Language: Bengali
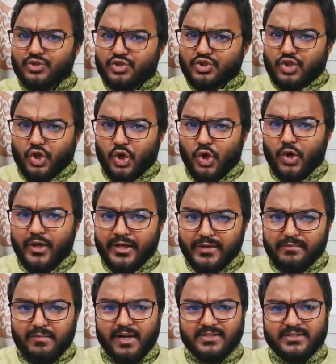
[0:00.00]
ছয়
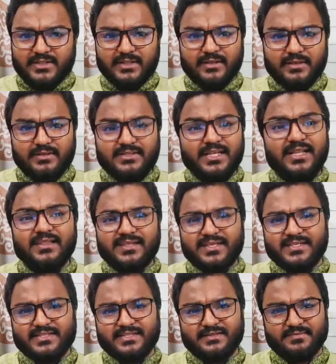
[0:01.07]
মাসের জেল দিয়েছে